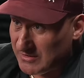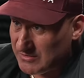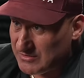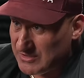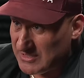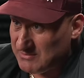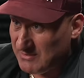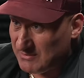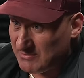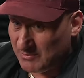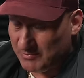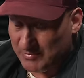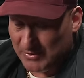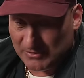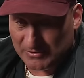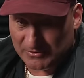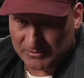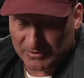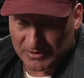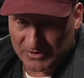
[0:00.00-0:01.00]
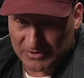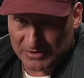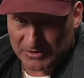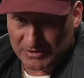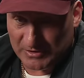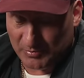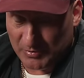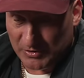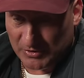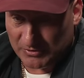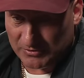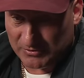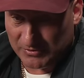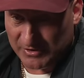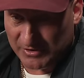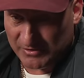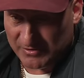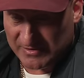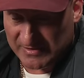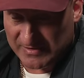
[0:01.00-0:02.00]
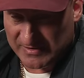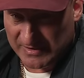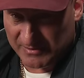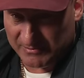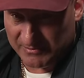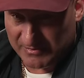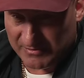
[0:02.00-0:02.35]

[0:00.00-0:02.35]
Czas mam do piątku. Jeżeli do piątku nie odzyskam